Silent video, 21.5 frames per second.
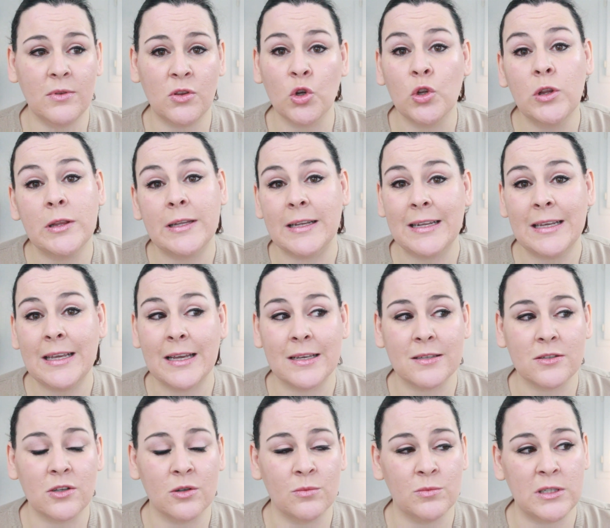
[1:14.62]

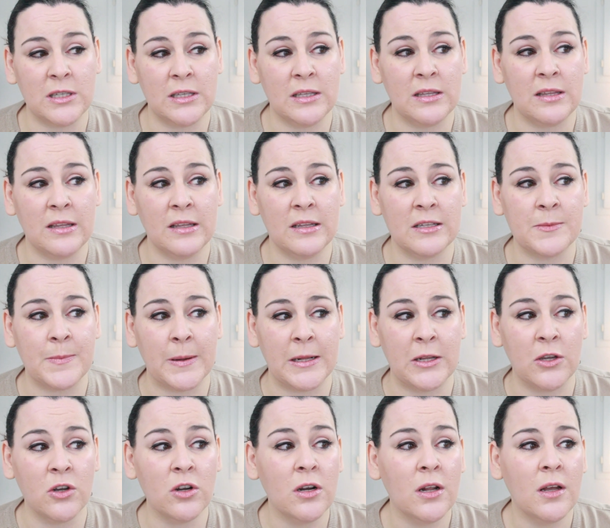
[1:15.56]
tonterías, comme c'est dit en
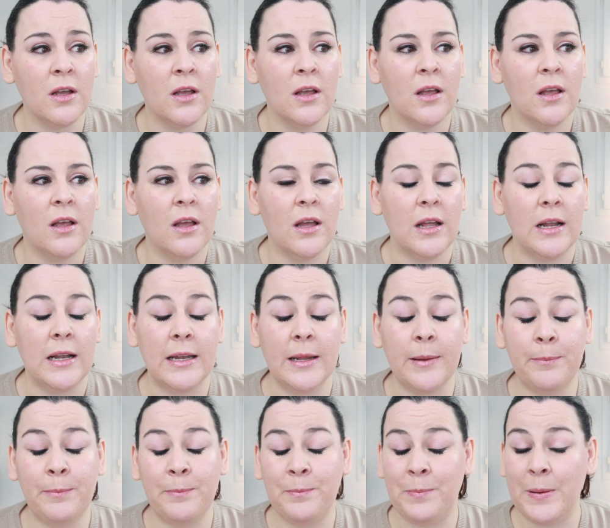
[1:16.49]
espagnol,
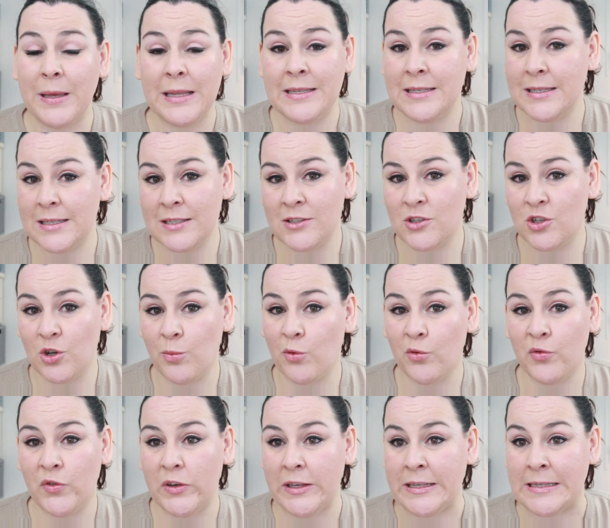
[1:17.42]
les bêtises de
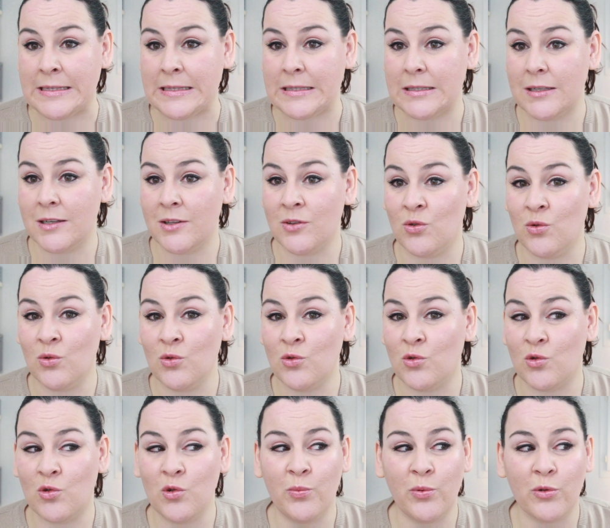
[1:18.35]
mon fils. Donc
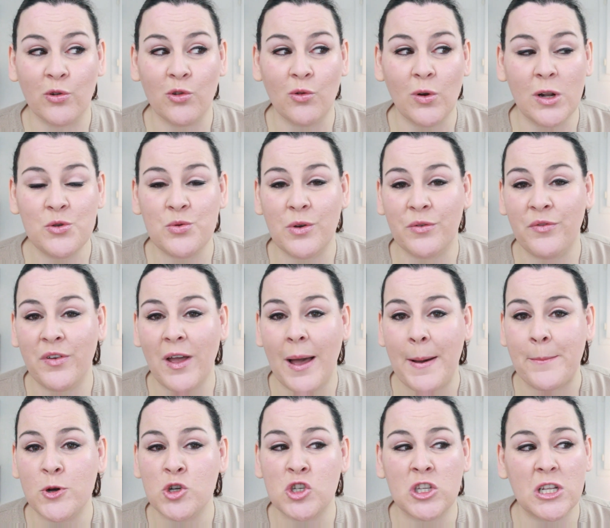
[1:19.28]
du coup pour Noël je lui ai fait
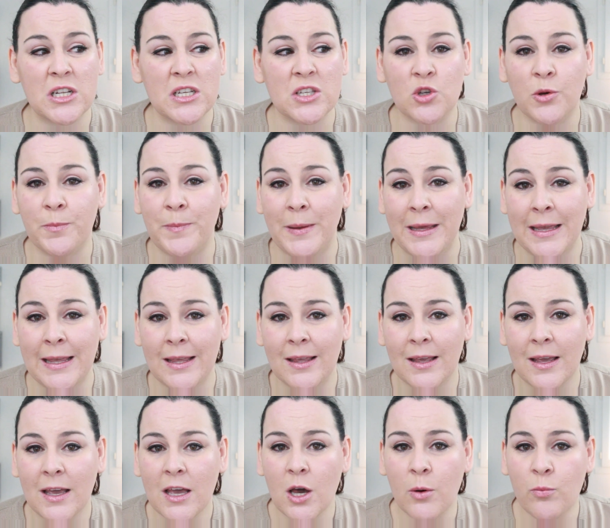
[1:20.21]
un manche
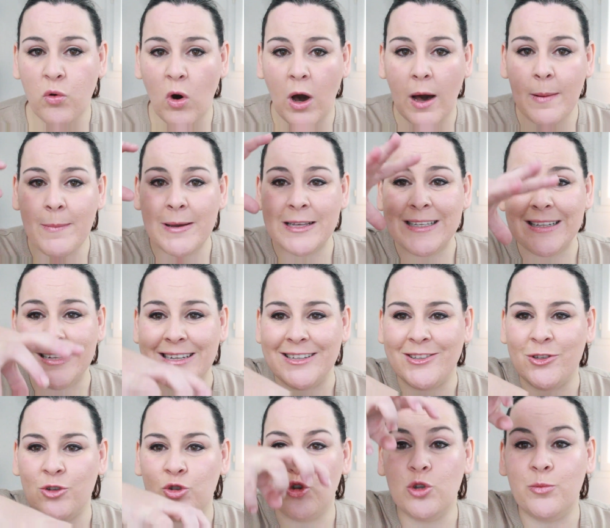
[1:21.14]
télescopique pour ramasser les
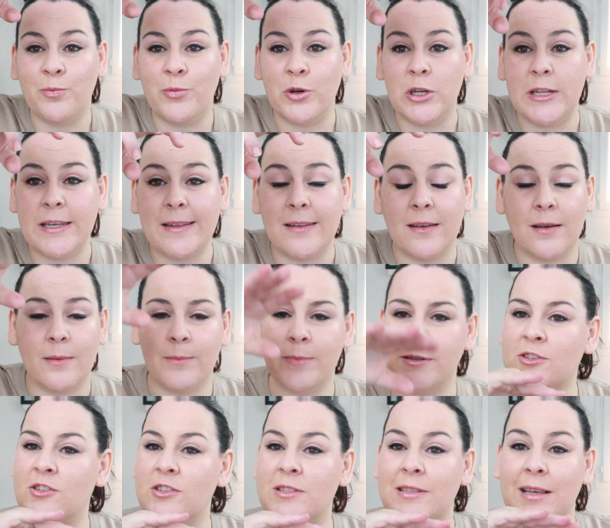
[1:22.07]
titus de bolide
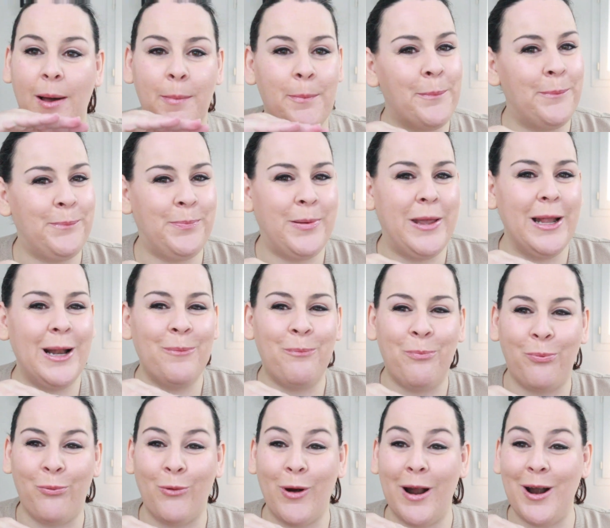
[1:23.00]
parce que ça a pile
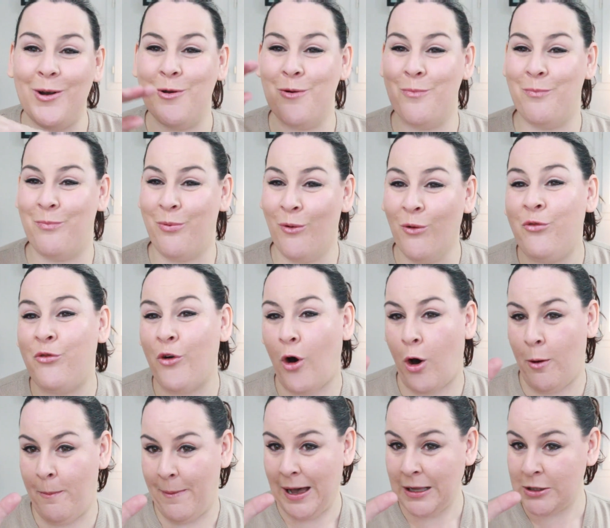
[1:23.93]
poil le bon
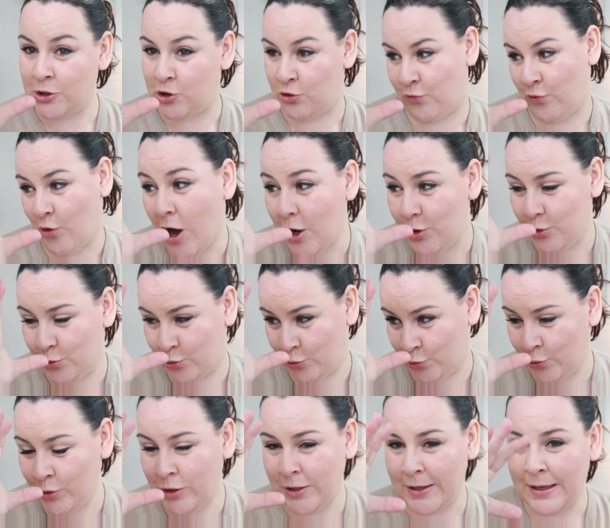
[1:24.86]
format, tu vois le
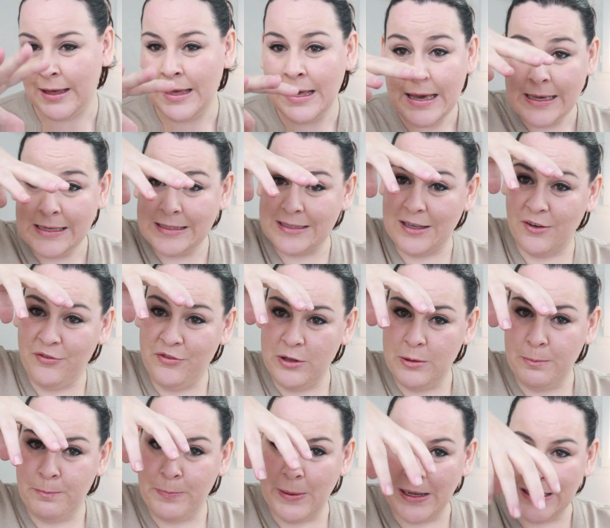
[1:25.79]
truc. Ça
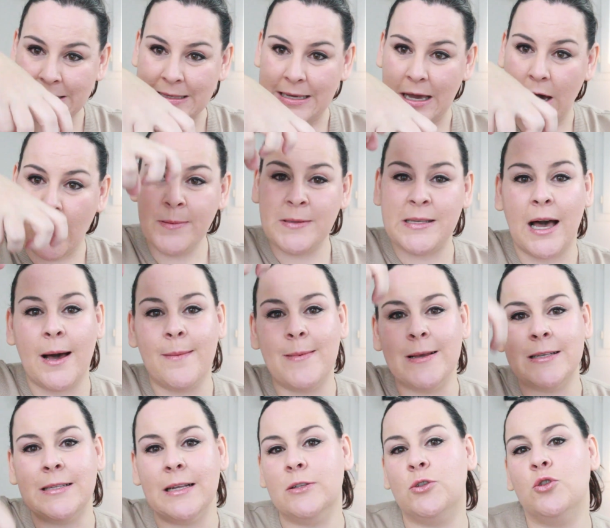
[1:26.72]
fait une pince et hop ça
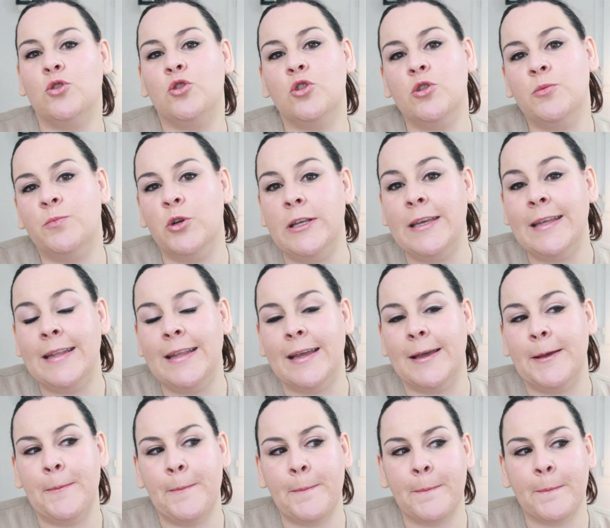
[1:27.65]
ramasse la tutu de
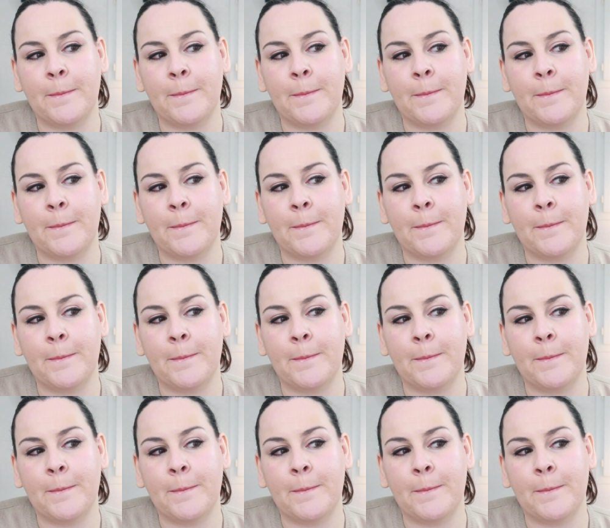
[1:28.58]
bolide